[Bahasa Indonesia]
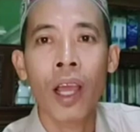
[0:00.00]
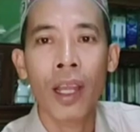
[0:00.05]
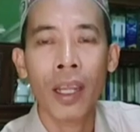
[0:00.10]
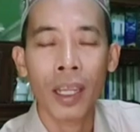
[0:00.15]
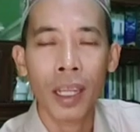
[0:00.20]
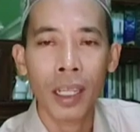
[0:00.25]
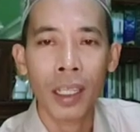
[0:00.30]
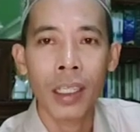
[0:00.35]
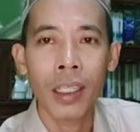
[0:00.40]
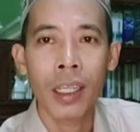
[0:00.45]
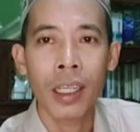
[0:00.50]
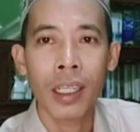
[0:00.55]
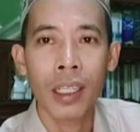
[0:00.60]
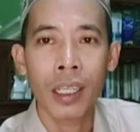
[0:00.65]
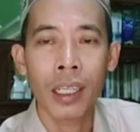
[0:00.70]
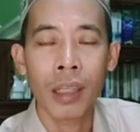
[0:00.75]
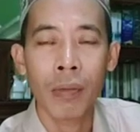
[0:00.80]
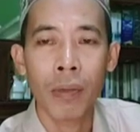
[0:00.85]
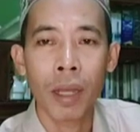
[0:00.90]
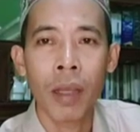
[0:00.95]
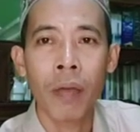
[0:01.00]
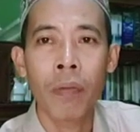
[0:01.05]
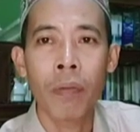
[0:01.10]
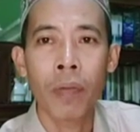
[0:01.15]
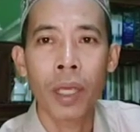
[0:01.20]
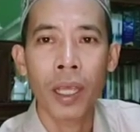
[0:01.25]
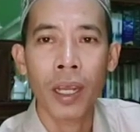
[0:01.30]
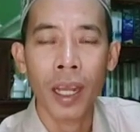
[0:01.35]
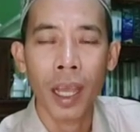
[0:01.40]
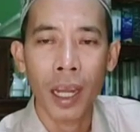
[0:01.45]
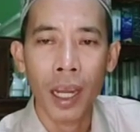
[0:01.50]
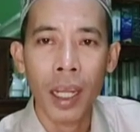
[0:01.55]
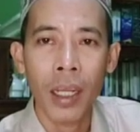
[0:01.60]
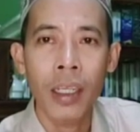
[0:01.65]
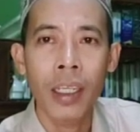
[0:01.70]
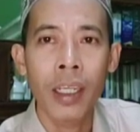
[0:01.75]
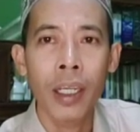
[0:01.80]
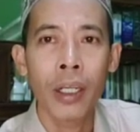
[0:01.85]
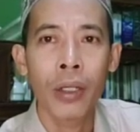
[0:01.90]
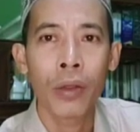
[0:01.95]
Anda tidak terima, belalah
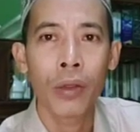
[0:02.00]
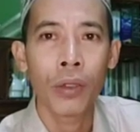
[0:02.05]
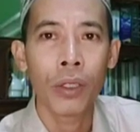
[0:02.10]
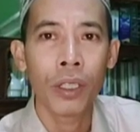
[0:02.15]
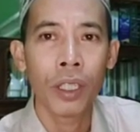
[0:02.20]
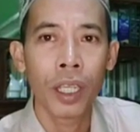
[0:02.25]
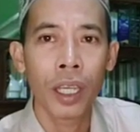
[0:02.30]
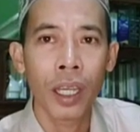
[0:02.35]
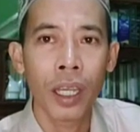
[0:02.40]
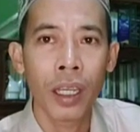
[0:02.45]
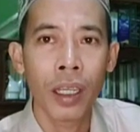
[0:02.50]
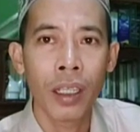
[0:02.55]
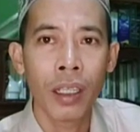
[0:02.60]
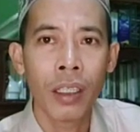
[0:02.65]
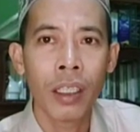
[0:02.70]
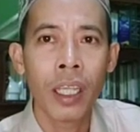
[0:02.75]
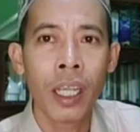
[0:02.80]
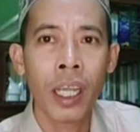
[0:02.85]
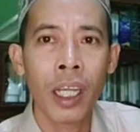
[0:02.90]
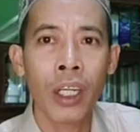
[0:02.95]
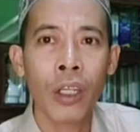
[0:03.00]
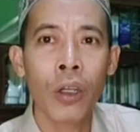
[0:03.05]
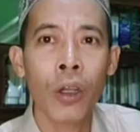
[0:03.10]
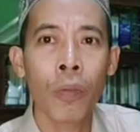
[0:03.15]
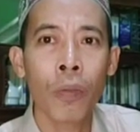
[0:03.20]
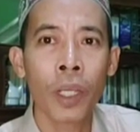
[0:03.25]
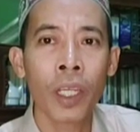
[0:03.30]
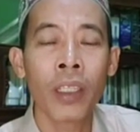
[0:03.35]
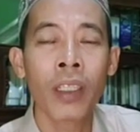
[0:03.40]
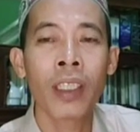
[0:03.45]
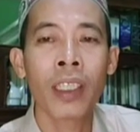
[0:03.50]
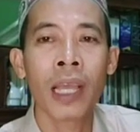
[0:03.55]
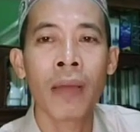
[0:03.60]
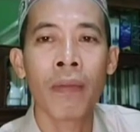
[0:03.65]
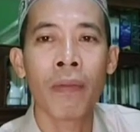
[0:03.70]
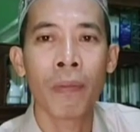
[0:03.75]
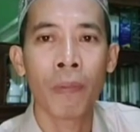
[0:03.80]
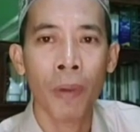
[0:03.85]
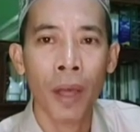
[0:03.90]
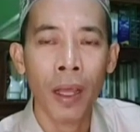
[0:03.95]
dengan hujah. Jangan komen
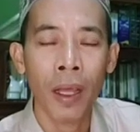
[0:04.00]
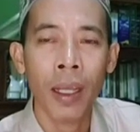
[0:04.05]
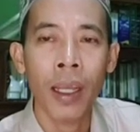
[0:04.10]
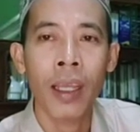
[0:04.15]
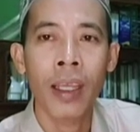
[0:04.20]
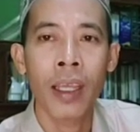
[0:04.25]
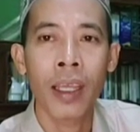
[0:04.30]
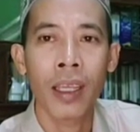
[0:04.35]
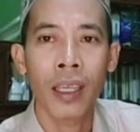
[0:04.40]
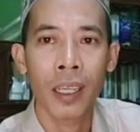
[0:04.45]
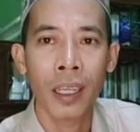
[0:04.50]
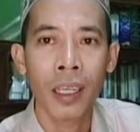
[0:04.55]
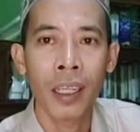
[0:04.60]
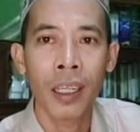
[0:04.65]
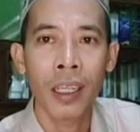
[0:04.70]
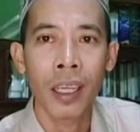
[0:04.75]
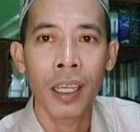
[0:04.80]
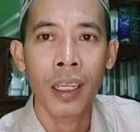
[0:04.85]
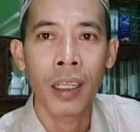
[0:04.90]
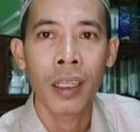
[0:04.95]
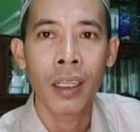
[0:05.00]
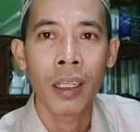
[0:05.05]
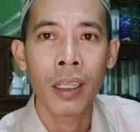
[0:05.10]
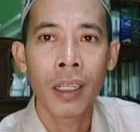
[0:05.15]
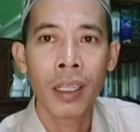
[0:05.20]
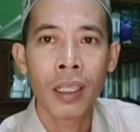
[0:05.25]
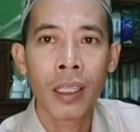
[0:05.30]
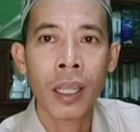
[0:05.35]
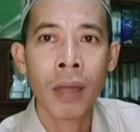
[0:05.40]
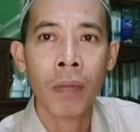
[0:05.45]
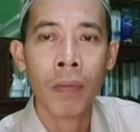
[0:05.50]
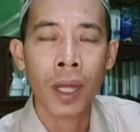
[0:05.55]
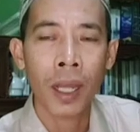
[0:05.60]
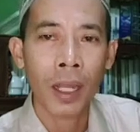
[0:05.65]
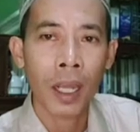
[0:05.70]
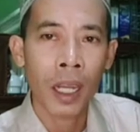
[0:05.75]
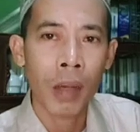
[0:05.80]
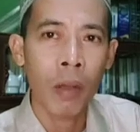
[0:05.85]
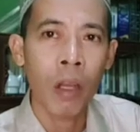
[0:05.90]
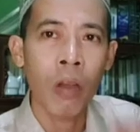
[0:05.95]
sampah kayak gini ya.
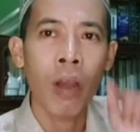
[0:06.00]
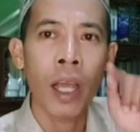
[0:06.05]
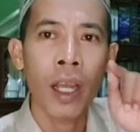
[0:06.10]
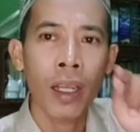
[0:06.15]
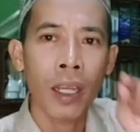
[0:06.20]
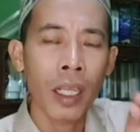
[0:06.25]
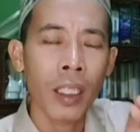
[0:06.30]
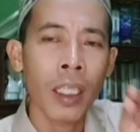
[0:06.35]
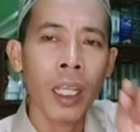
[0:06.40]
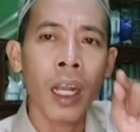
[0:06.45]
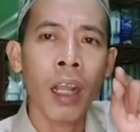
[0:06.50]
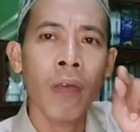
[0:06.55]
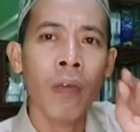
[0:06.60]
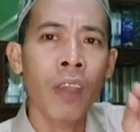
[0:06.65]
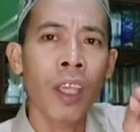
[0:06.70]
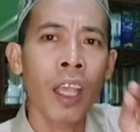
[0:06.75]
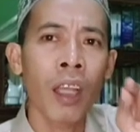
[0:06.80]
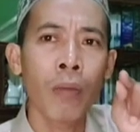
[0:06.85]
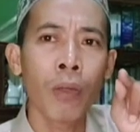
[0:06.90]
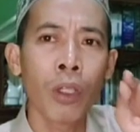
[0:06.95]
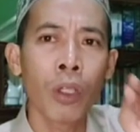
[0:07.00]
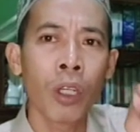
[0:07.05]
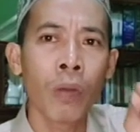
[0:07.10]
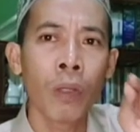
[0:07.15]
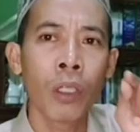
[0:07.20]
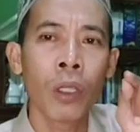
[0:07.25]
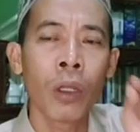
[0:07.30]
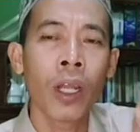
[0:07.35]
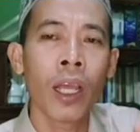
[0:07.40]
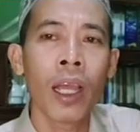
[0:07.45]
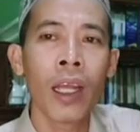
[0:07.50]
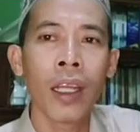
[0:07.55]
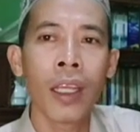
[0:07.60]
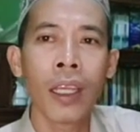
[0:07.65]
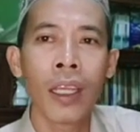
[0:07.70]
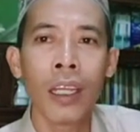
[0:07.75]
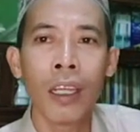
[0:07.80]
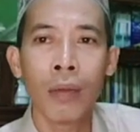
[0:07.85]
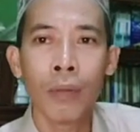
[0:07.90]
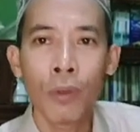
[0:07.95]
Tampakkan bahwa Anda salafi yang betul-betul ahli
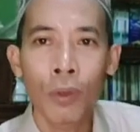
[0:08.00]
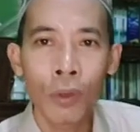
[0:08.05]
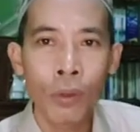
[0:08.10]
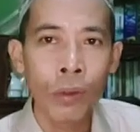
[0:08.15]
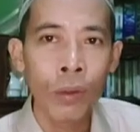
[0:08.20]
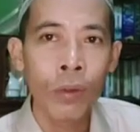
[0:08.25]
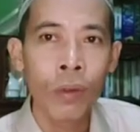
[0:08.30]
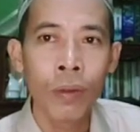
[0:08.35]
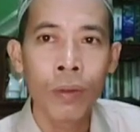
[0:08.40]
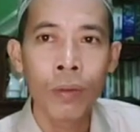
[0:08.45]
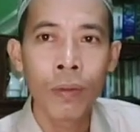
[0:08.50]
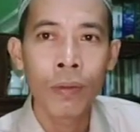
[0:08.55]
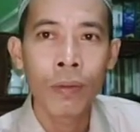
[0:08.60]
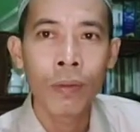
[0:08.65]
ilmu.